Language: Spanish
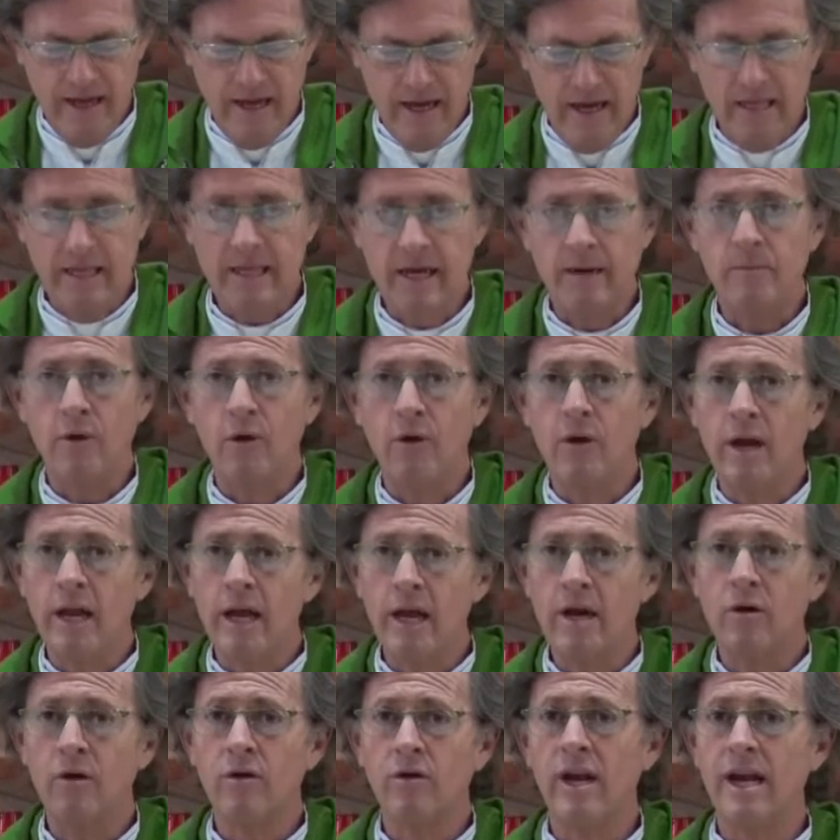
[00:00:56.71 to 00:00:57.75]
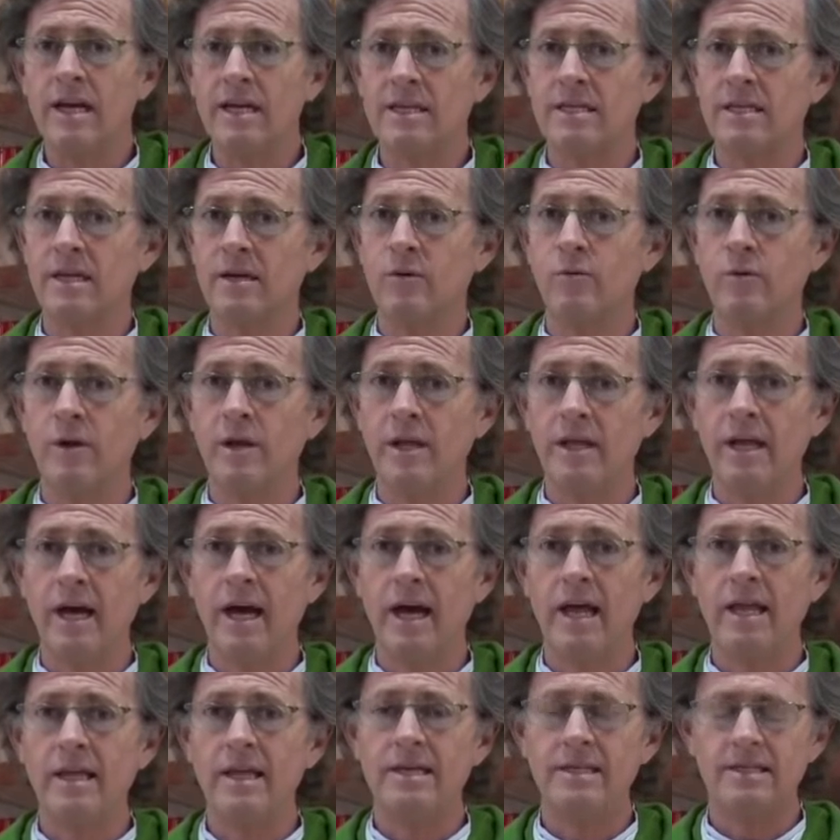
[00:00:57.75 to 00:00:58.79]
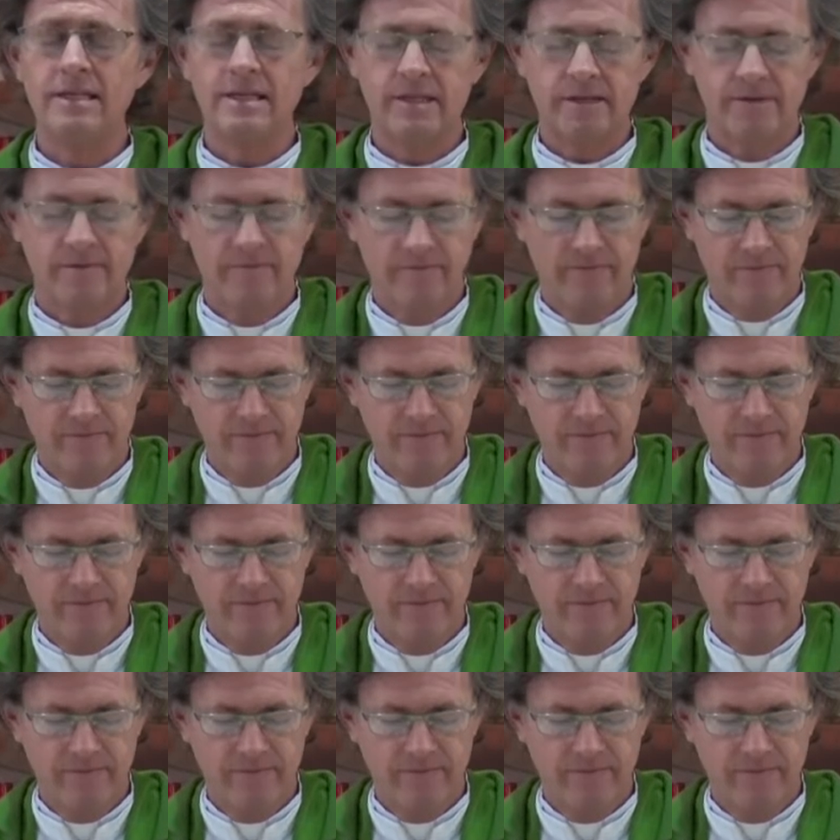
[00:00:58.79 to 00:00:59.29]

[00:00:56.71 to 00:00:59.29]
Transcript: estamos lejos de las seguridades,